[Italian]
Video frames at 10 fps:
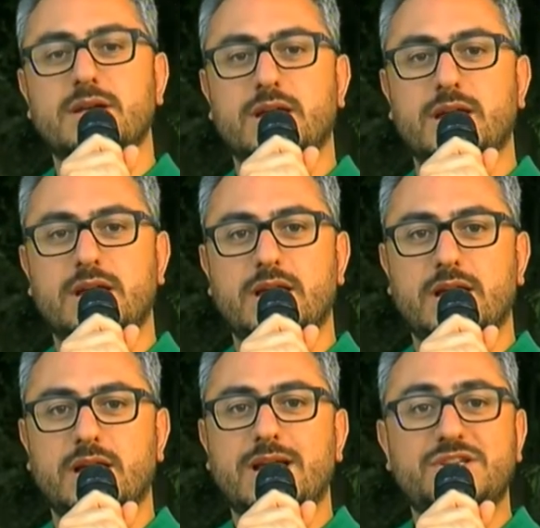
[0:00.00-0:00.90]

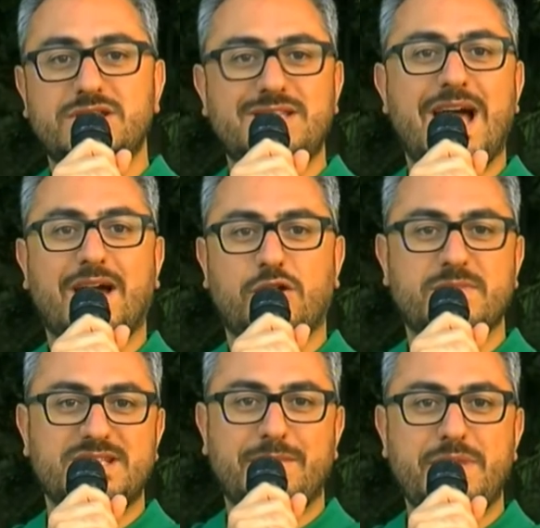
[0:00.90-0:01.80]
la città, come
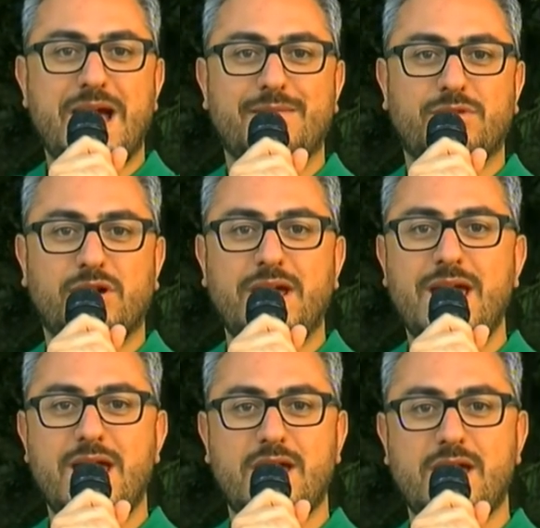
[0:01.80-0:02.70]
sappiamo,
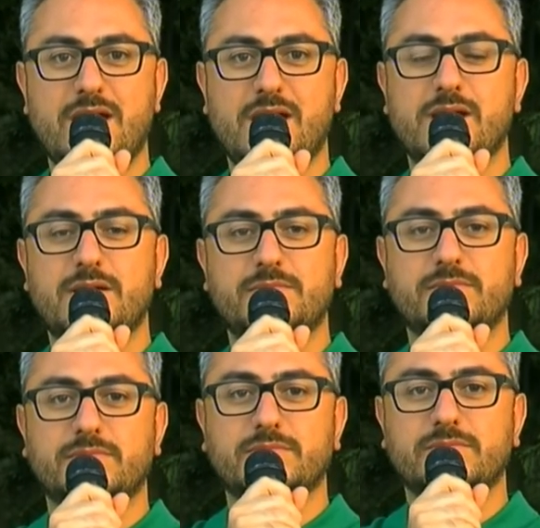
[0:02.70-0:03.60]
è
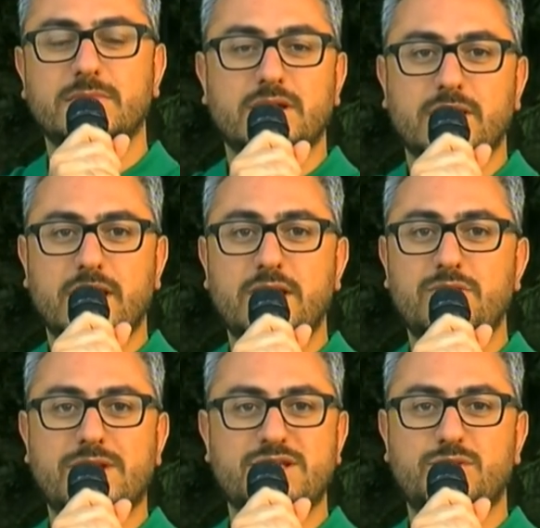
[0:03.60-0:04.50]
ehm, in
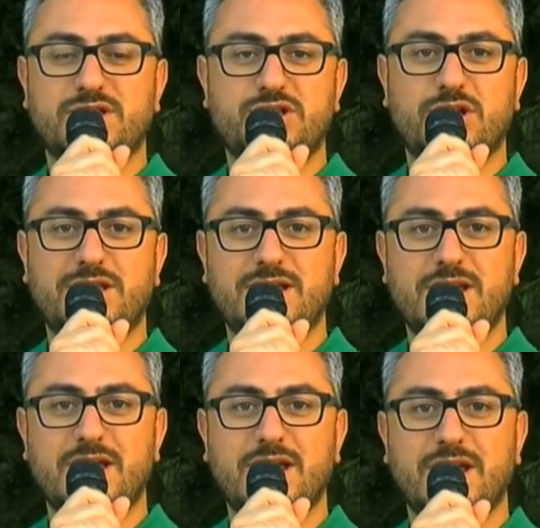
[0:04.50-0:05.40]
una situazione
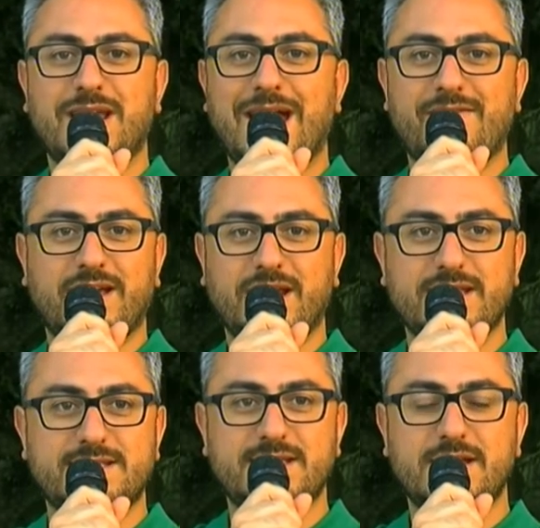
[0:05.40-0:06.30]
di grave
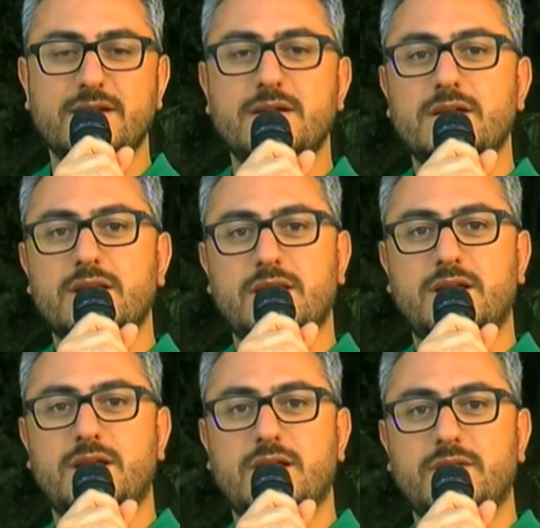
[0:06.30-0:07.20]
crisi,
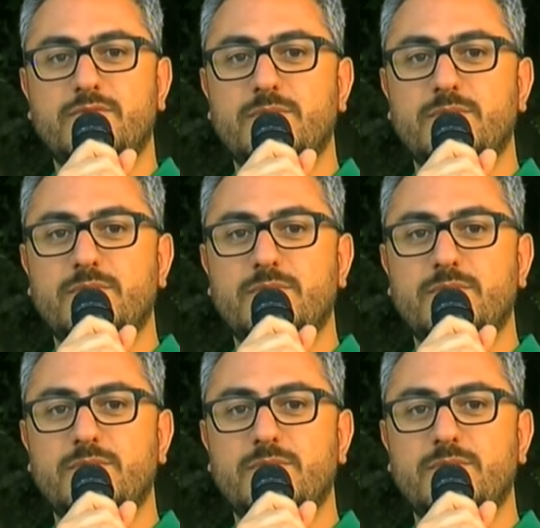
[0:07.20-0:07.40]
eh,